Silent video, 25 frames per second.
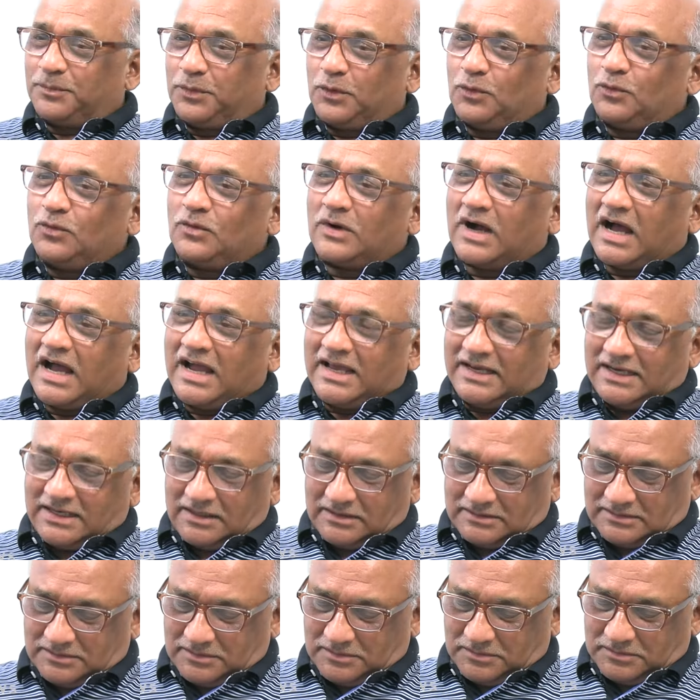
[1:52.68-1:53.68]
ఇప్పుడు ఆయన
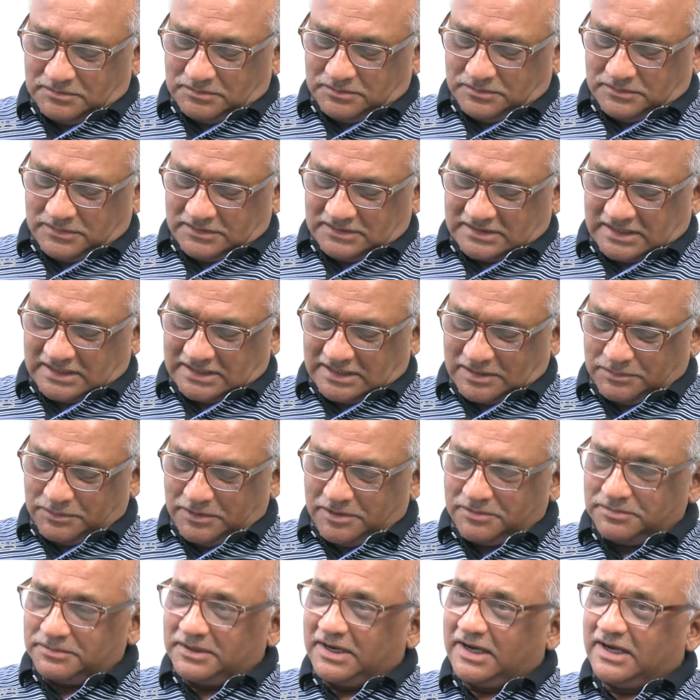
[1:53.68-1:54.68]

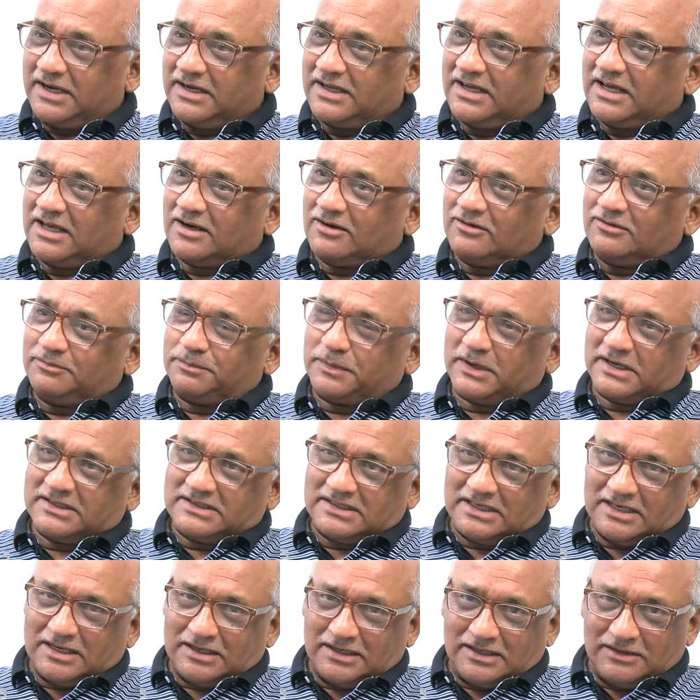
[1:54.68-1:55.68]
చంద్రబాబు నాయుడు గారు
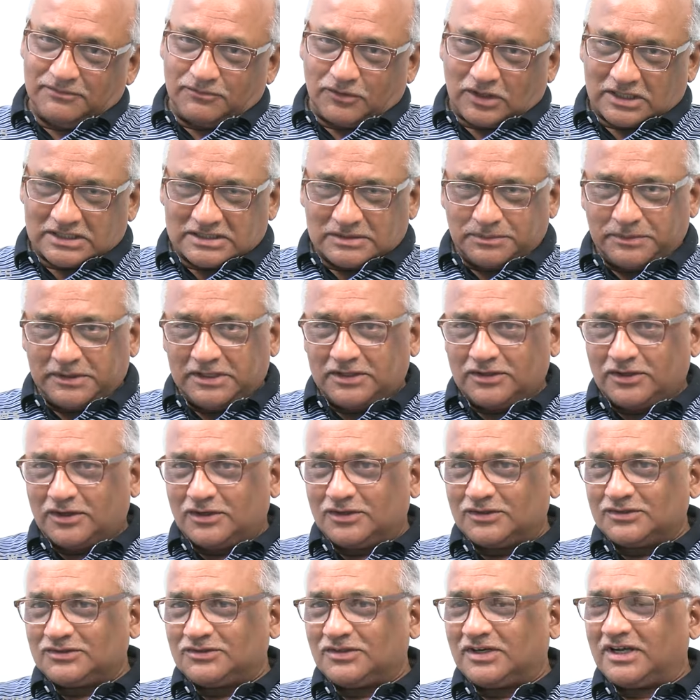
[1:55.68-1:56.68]
ప్రజల్ని వరుస పెట్టి
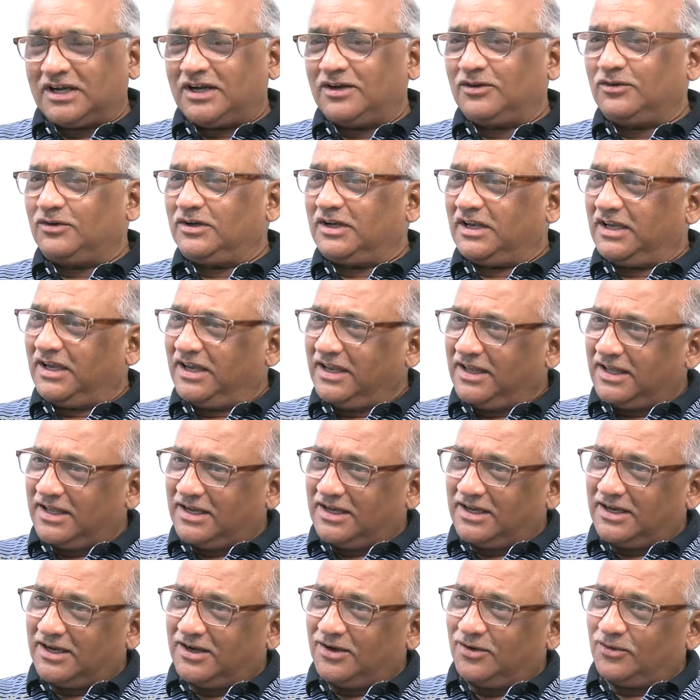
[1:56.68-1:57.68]
కలుస్తున్నాడు ఢిల్లీ
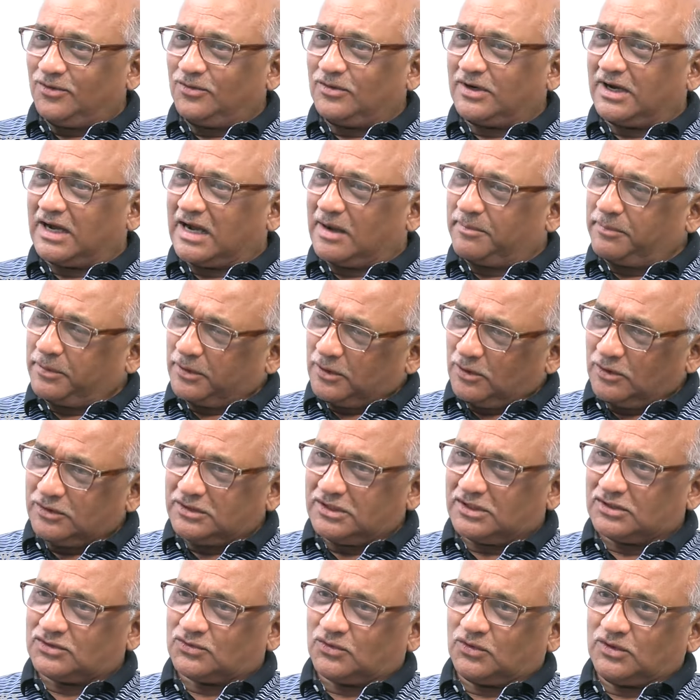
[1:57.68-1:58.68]
వెళ్ళాడు ఆ పనులు
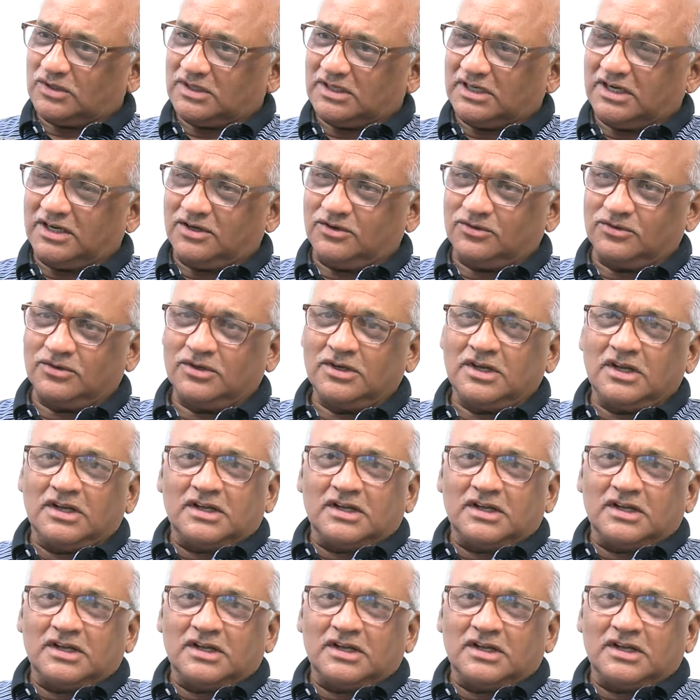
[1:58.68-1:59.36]
చేసుకుంటున్నాడు